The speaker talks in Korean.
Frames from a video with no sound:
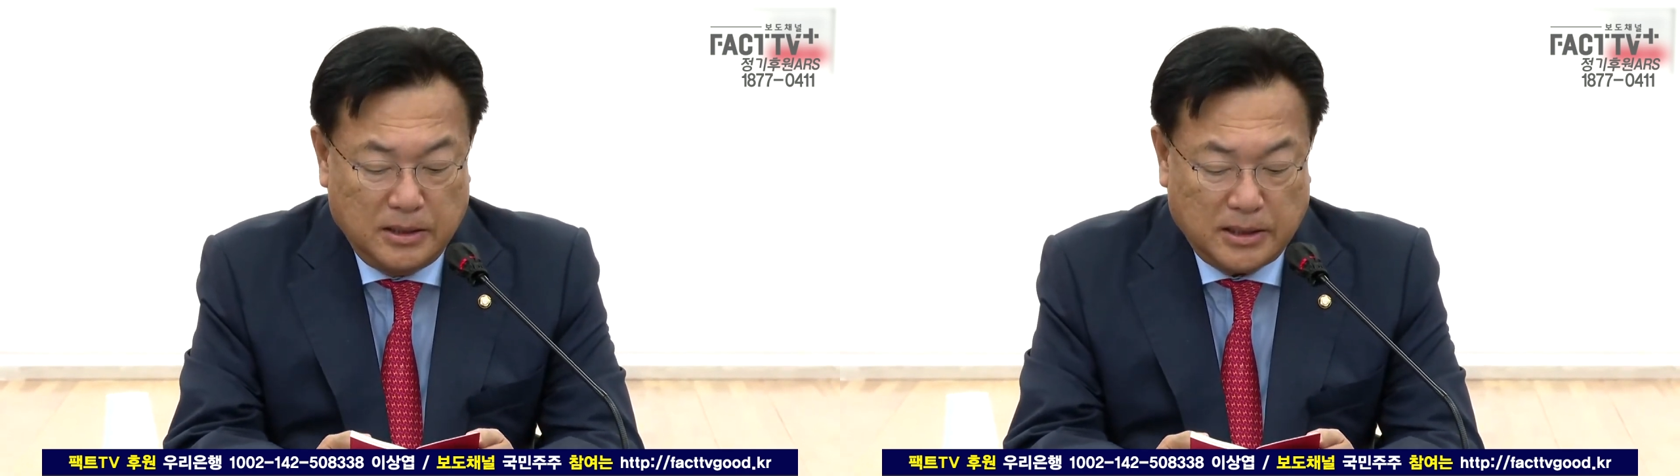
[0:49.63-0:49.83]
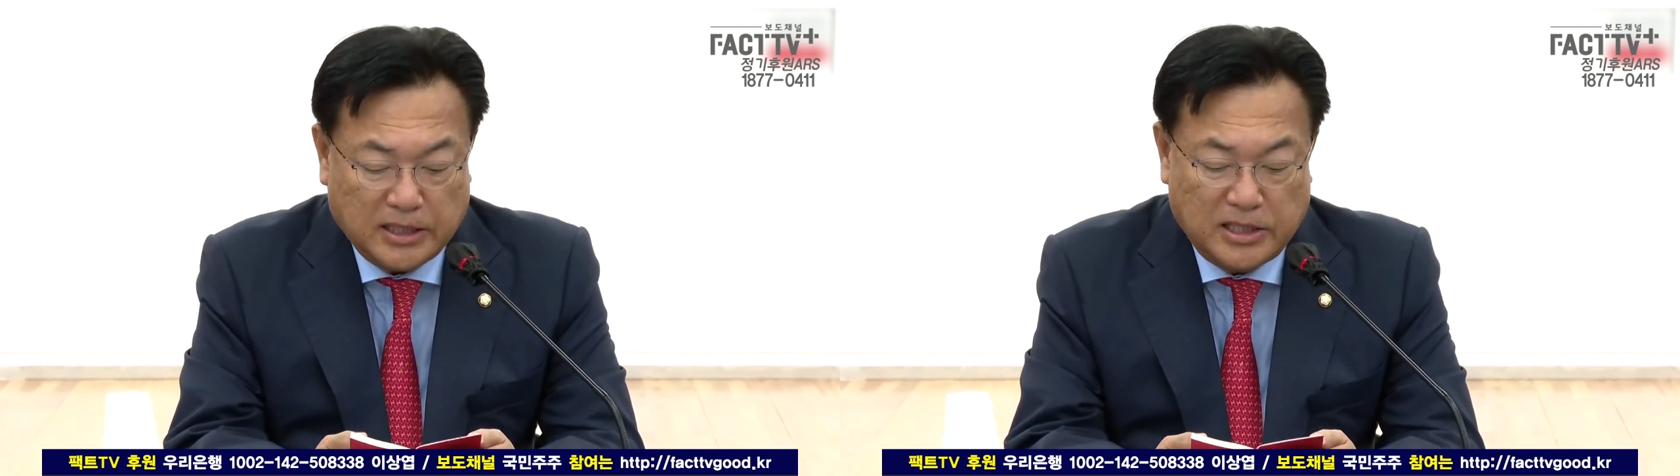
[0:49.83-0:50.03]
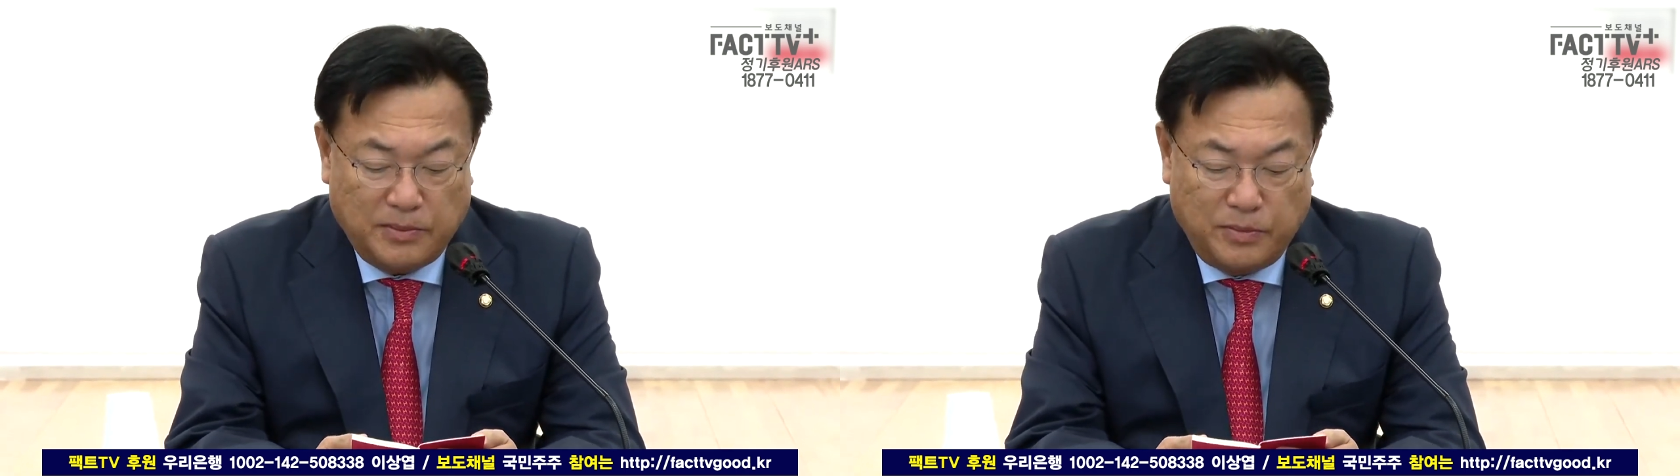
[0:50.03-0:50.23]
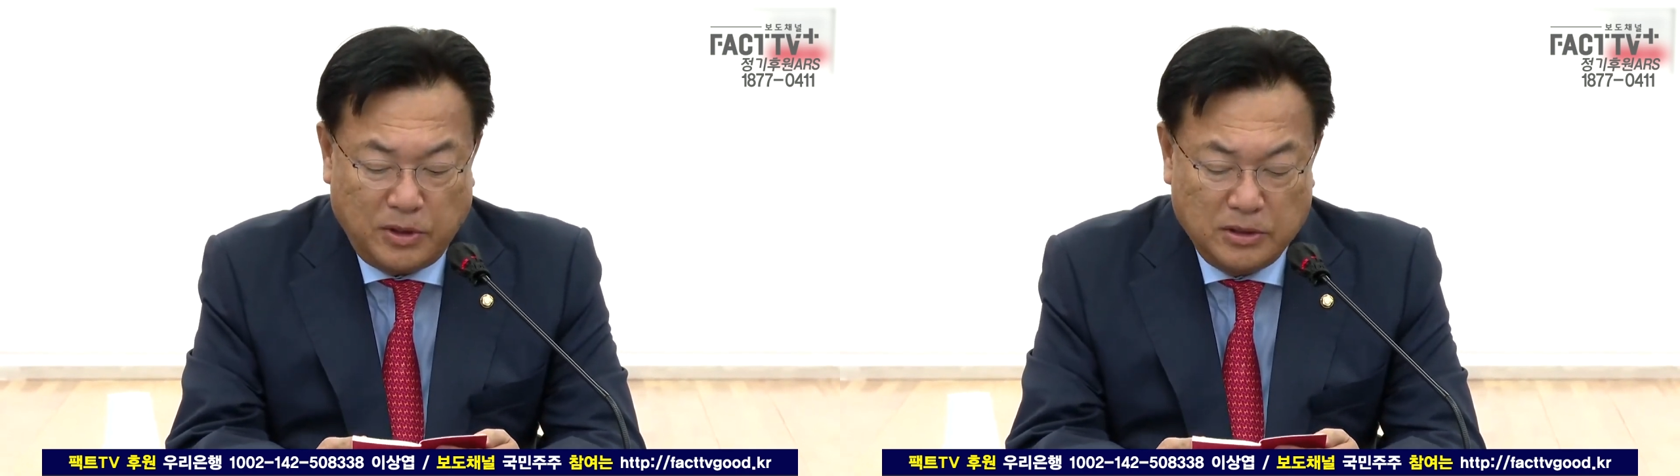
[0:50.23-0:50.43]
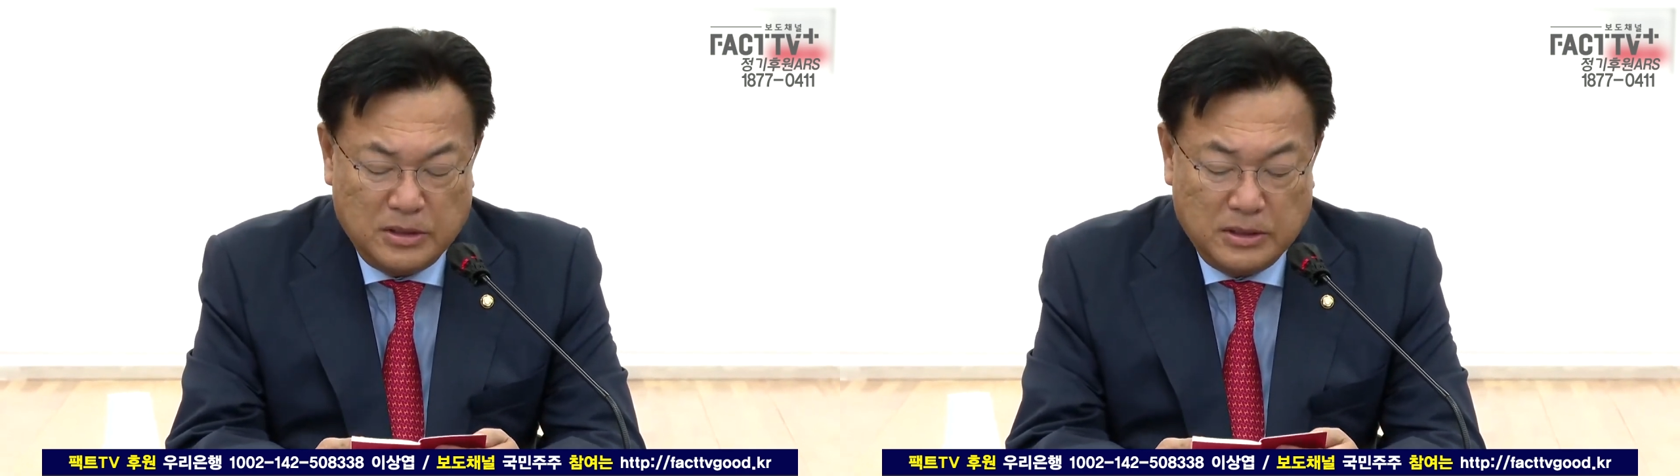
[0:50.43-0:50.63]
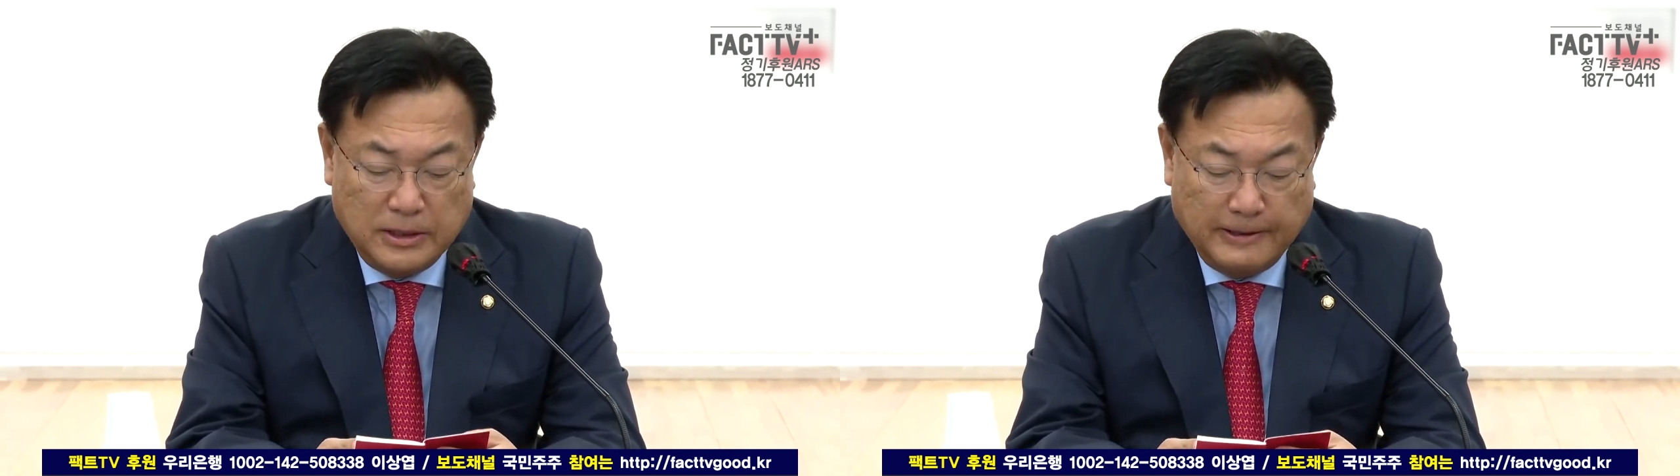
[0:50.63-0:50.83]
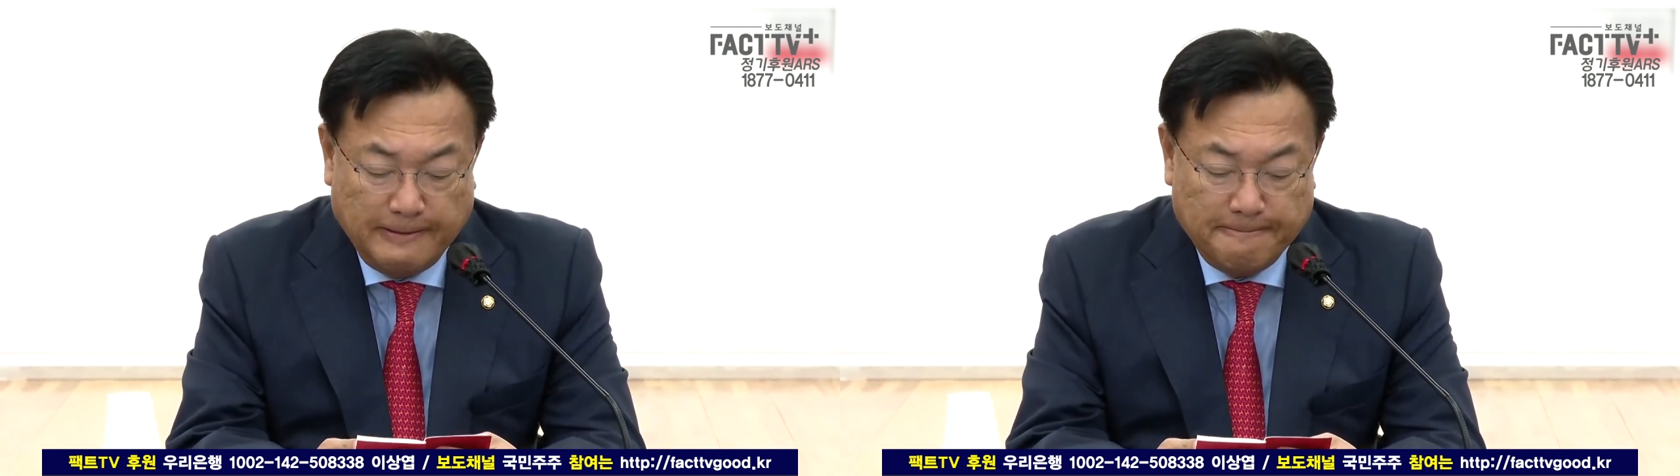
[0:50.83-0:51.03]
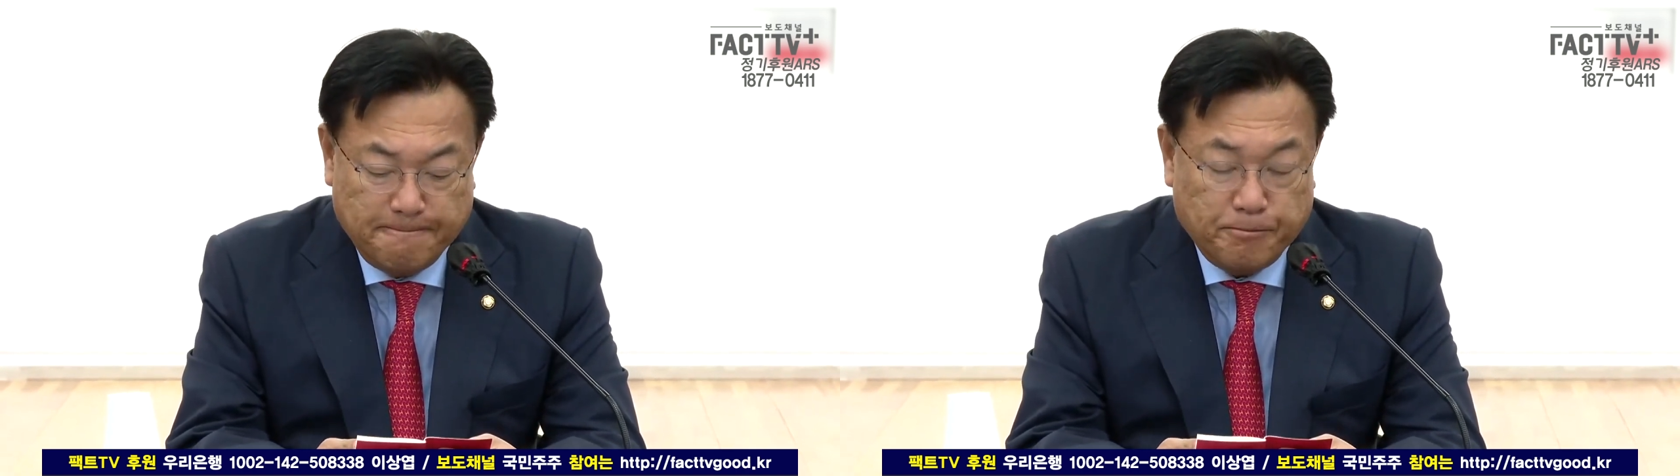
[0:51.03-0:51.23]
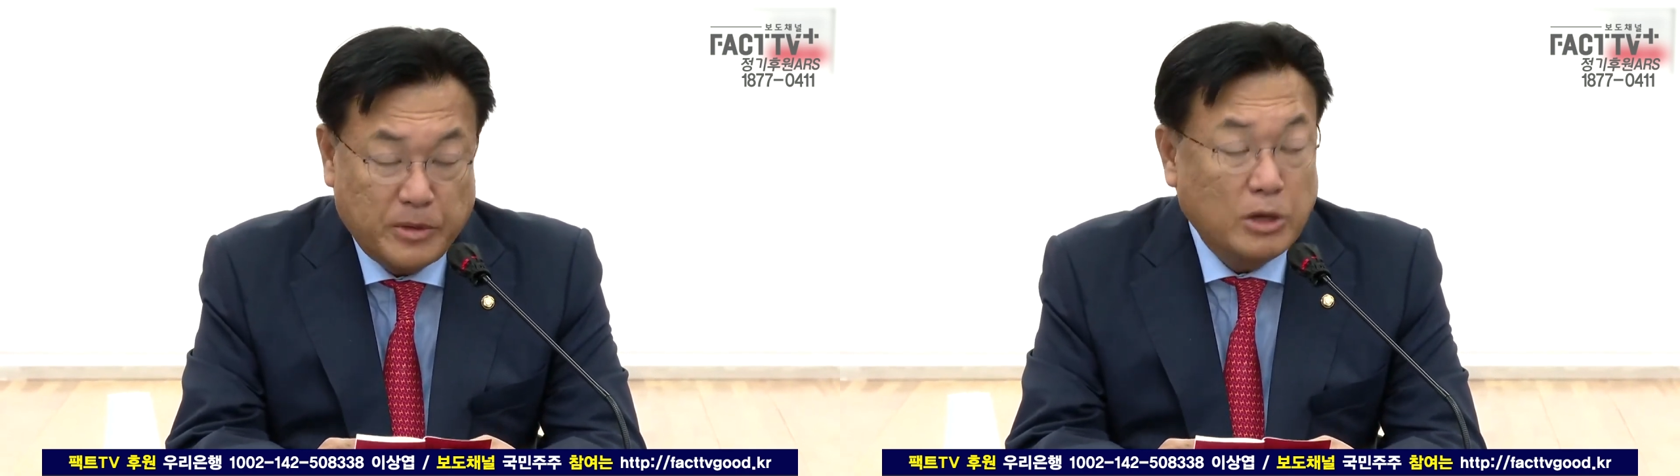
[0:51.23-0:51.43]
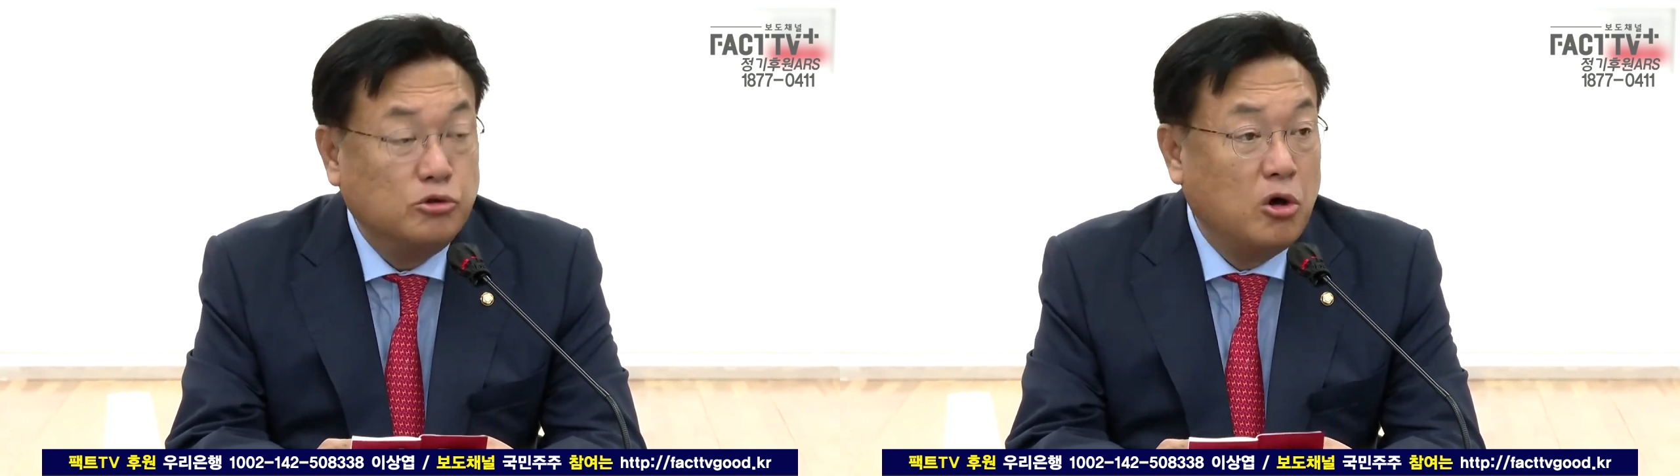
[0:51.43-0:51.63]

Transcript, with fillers: 다시 한번 대구